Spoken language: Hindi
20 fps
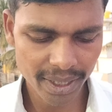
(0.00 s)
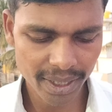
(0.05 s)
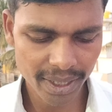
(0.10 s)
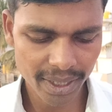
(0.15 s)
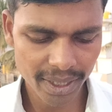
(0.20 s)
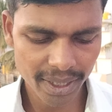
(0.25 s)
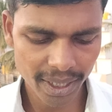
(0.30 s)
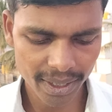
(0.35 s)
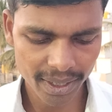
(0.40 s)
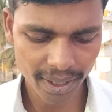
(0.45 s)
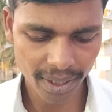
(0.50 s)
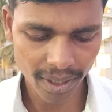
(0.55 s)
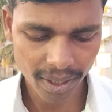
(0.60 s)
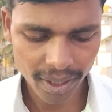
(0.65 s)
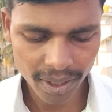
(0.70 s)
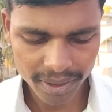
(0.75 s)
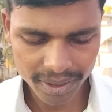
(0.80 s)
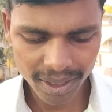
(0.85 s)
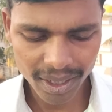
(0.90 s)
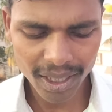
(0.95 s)
भेज दिया था
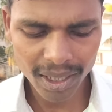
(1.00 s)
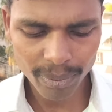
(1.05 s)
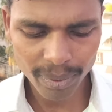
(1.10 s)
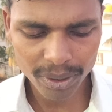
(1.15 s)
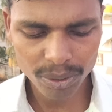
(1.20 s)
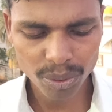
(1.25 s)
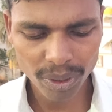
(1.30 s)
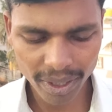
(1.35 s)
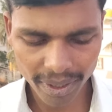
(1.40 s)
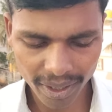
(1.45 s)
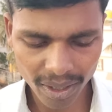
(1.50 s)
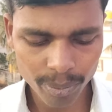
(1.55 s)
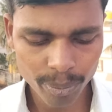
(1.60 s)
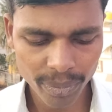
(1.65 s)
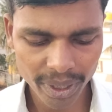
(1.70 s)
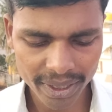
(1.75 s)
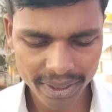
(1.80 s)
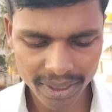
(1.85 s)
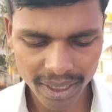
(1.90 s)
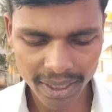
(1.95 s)
सैलरी बट थोड़ा
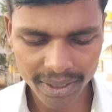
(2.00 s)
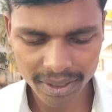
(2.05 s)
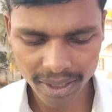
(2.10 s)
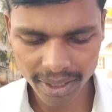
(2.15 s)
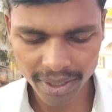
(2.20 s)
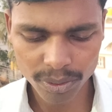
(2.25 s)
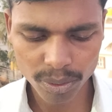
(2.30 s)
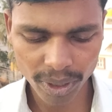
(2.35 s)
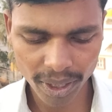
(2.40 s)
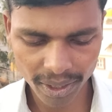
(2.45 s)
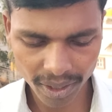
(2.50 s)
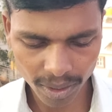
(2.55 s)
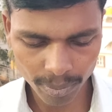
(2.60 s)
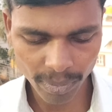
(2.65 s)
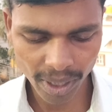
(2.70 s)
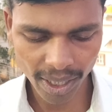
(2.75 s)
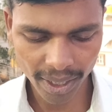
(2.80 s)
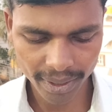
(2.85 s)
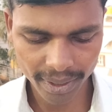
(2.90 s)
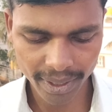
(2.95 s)
कम भेजता है सैलरी थोड़ा
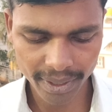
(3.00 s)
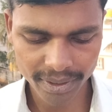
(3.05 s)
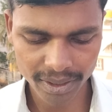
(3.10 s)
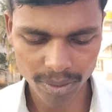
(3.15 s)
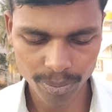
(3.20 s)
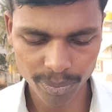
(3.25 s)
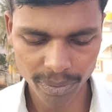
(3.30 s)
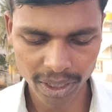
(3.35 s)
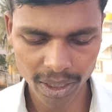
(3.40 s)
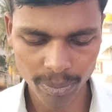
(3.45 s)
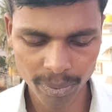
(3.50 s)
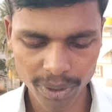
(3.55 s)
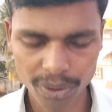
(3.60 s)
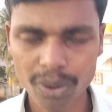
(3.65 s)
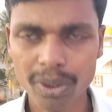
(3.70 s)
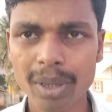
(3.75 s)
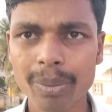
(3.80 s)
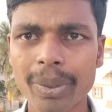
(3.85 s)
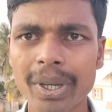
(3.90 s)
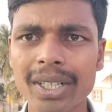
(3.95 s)
कम आता है इस कंपनी में
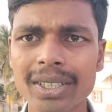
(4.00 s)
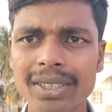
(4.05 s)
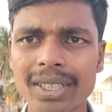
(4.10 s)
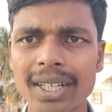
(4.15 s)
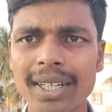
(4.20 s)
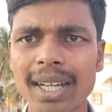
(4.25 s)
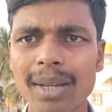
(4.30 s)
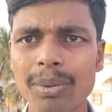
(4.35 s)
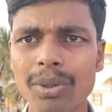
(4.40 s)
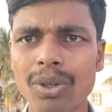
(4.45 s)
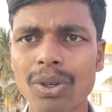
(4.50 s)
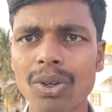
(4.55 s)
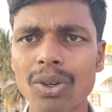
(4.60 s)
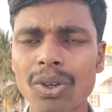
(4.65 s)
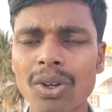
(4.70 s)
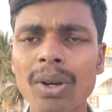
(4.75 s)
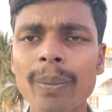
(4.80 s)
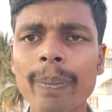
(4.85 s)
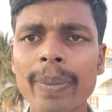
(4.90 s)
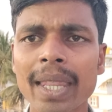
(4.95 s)
क्योंकि फर्स्ट सैलरी आप लोगों
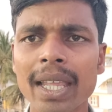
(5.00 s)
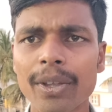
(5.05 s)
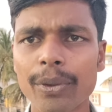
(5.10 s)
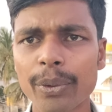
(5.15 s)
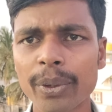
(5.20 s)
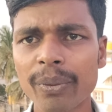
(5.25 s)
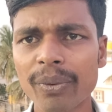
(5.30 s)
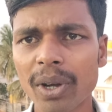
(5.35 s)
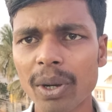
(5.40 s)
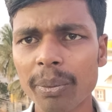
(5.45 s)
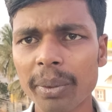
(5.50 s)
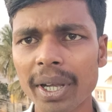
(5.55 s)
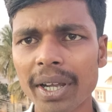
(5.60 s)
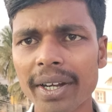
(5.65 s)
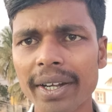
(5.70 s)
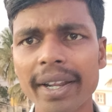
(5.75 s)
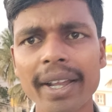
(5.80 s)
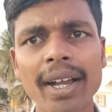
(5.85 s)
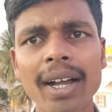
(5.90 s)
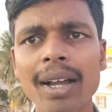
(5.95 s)
को यूनिफॉर्म का
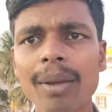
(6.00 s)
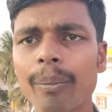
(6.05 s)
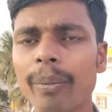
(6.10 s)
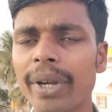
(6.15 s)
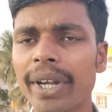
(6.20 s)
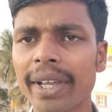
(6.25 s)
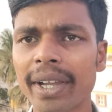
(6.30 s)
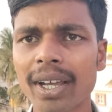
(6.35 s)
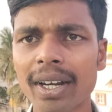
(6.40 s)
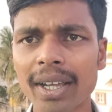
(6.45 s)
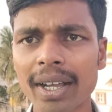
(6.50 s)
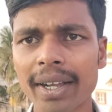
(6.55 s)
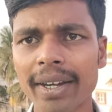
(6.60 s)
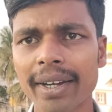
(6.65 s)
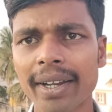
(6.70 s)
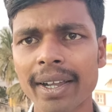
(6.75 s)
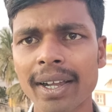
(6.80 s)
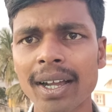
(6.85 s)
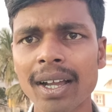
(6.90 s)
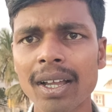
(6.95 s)
कटेगा मेडिकल का
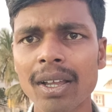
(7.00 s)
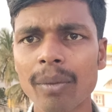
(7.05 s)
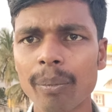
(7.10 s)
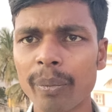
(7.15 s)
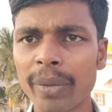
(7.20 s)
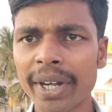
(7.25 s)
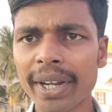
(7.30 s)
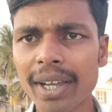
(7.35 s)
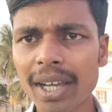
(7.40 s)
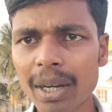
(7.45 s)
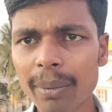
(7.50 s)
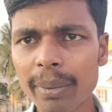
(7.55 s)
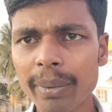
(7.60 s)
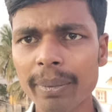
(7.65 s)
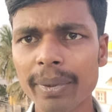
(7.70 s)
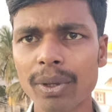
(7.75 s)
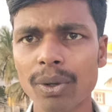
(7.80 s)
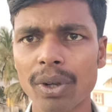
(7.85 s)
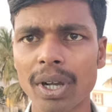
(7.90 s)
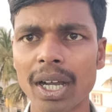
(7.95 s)
कटेगा मेडिकल भी,
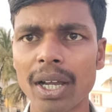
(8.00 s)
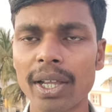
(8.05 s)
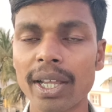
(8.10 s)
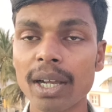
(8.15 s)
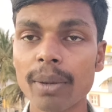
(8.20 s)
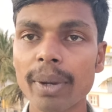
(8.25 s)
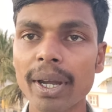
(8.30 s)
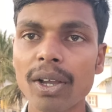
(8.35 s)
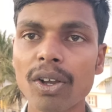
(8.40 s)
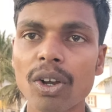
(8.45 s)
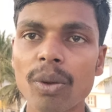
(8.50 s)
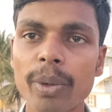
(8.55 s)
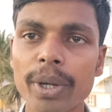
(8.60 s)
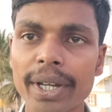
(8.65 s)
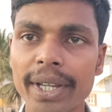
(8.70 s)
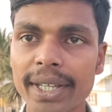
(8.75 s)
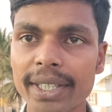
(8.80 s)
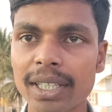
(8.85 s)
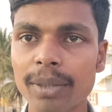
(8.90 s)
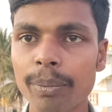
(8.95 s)
भी होगा एक भाई
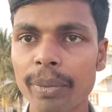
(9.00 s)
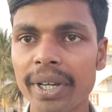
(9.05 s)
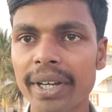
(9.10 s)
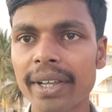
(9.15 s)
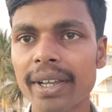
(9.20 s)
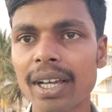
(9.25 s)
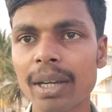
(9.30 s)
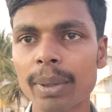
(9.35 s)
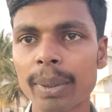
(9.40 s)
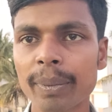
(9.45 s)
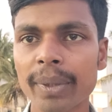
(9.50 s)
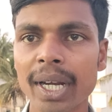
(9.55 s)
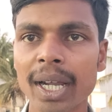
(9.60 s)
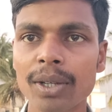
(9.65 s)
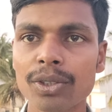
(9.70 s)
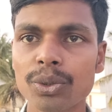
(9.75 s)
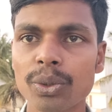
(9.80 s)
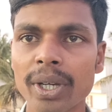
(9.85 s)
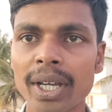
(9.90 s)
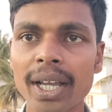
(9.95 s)
कमेंट किए थे मेडिकल में
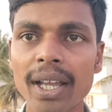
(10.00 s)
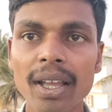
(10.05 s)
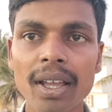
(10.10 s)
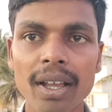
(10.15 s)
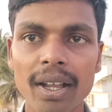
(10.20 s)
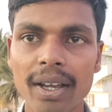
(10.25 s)
मेरा जो है